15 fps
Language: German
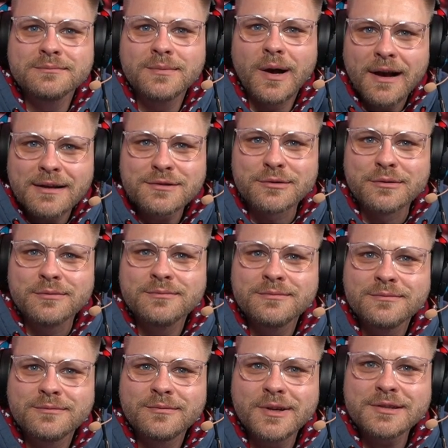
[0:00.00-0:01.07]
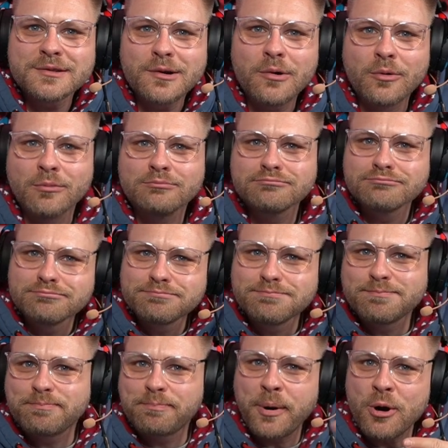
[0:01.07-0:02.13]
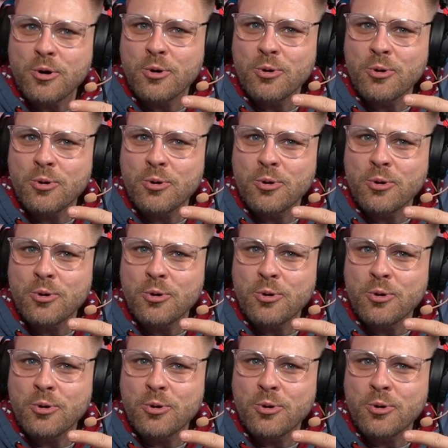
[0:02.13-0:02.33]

Also, let's go. Puh.